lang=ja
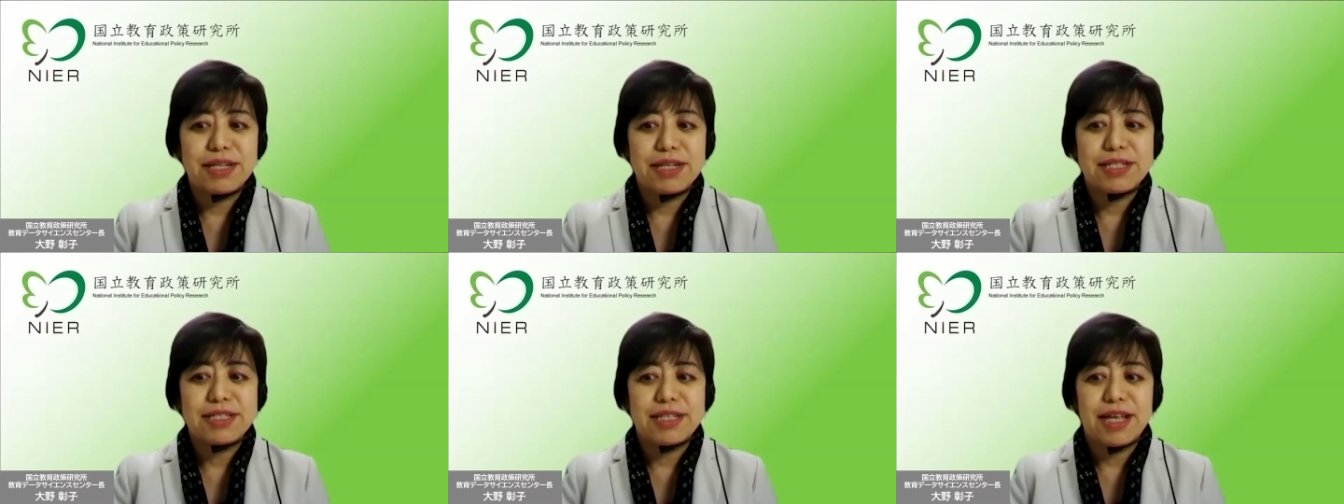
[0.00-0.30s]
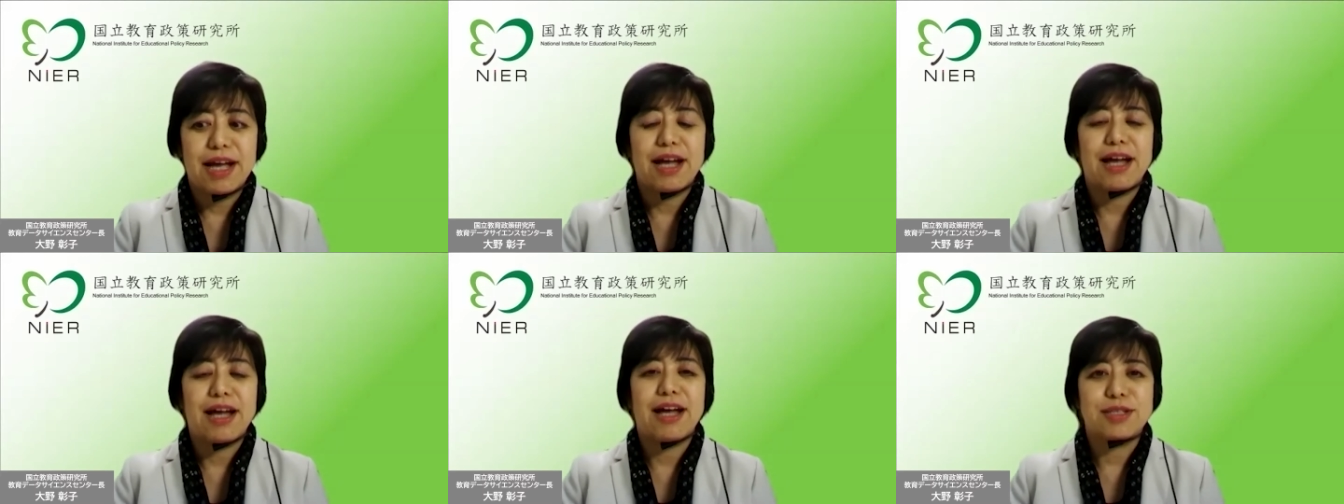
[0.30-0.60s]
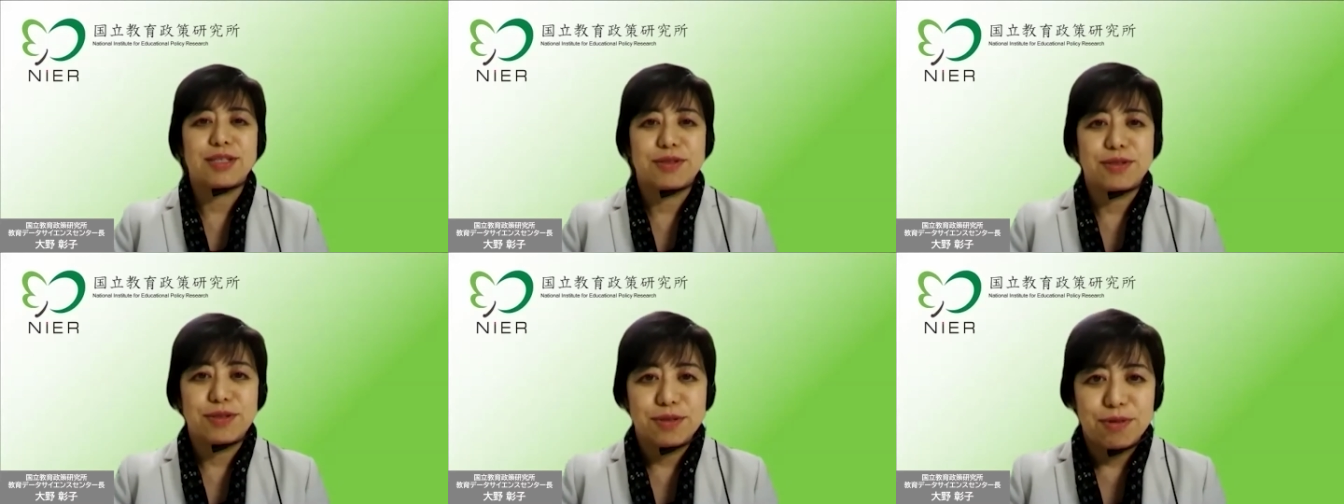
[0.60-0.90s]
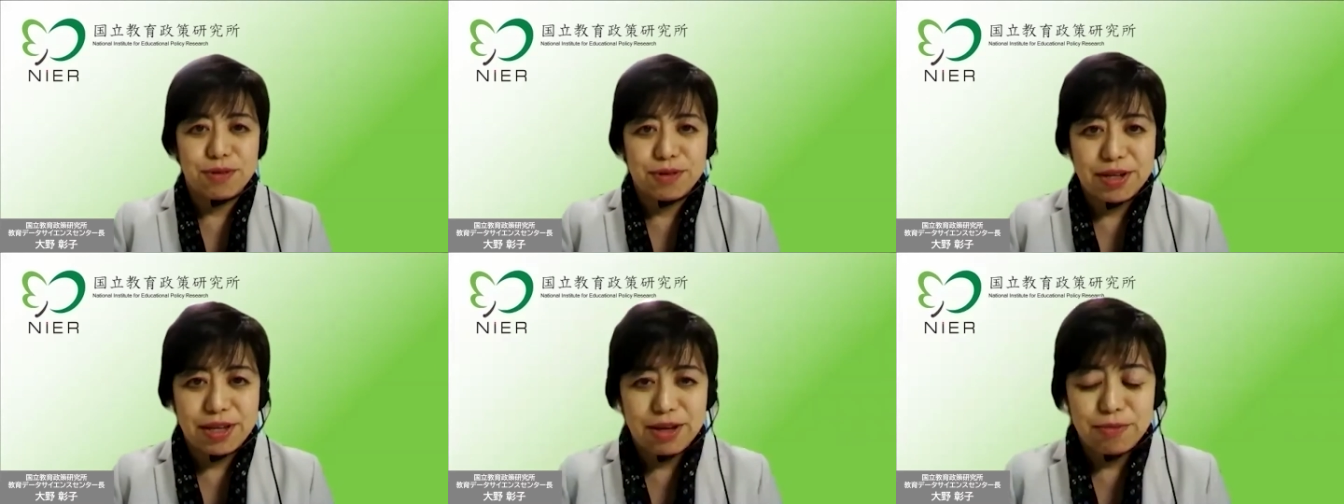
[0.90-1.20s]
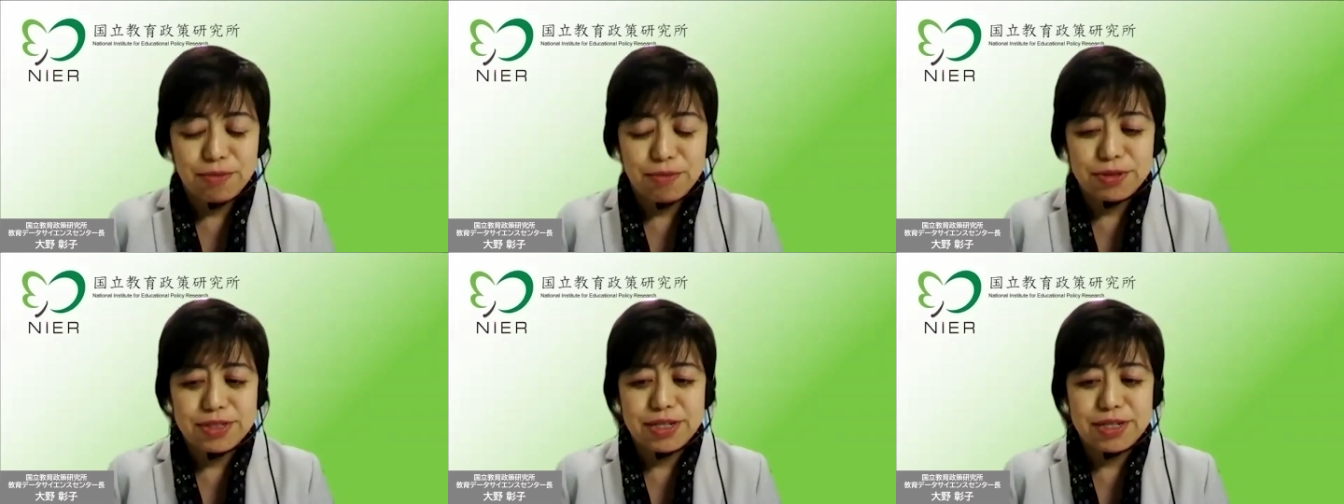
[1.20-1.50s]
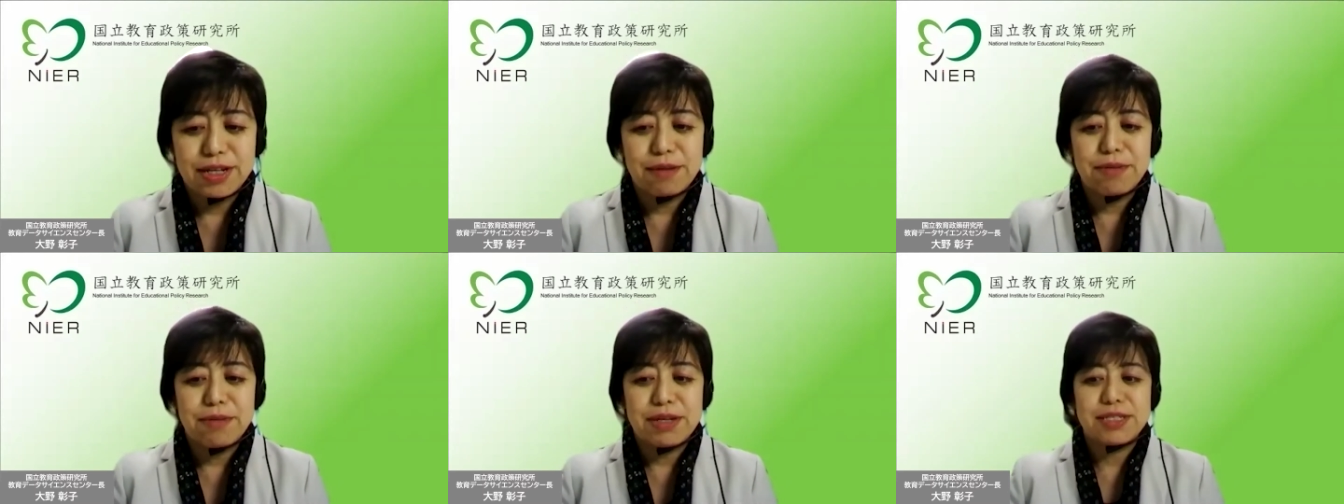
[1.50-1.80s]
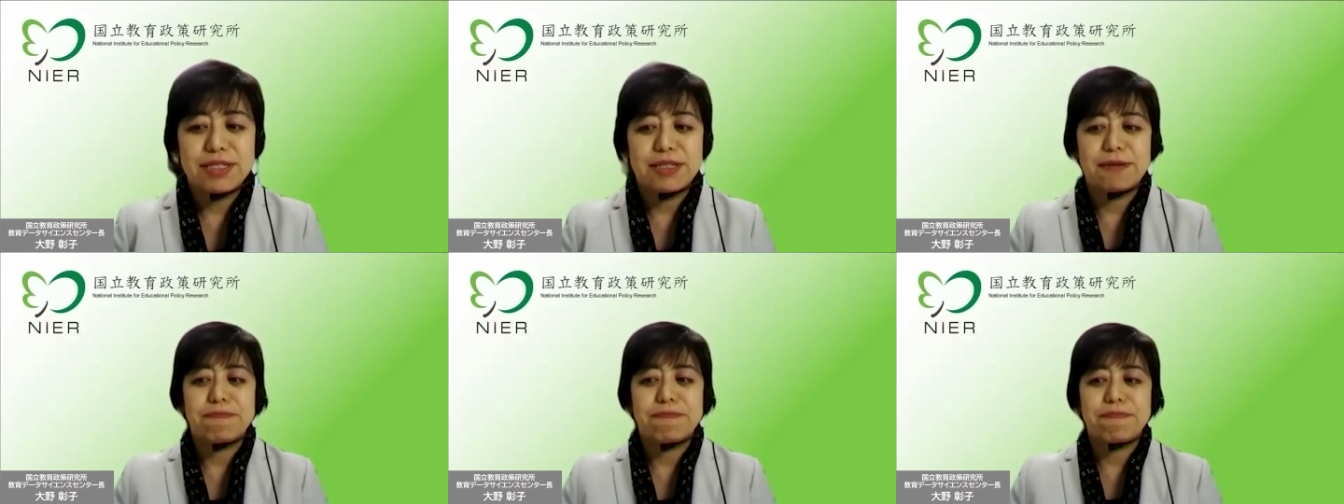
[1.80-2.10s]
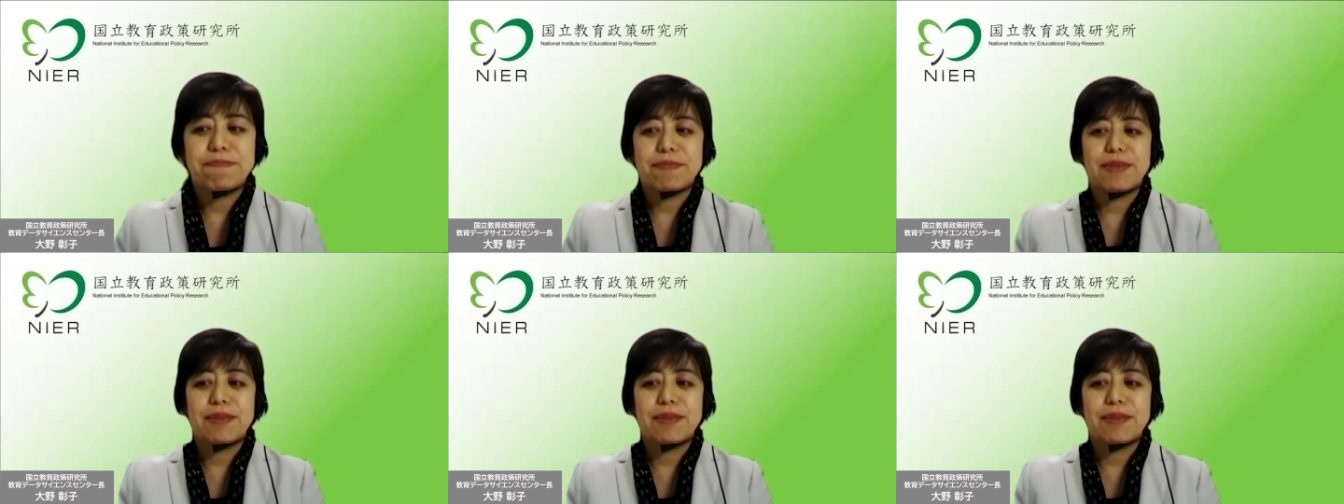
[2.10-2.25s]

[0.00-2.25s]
ました。厚く御礼を申し上げます。